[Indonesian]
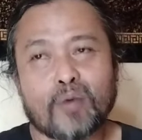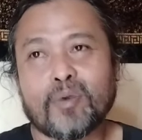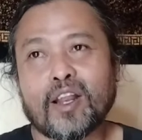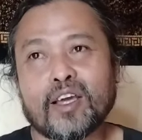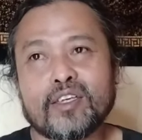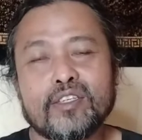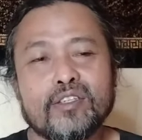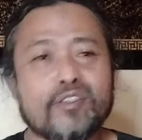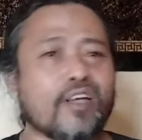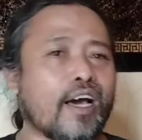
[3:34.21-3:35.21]

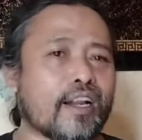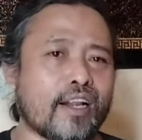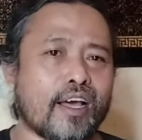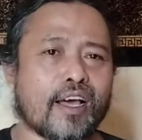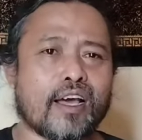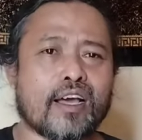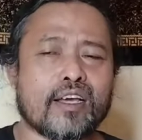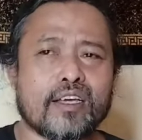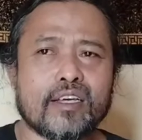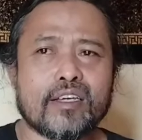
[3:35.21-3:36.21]
apalagi darah.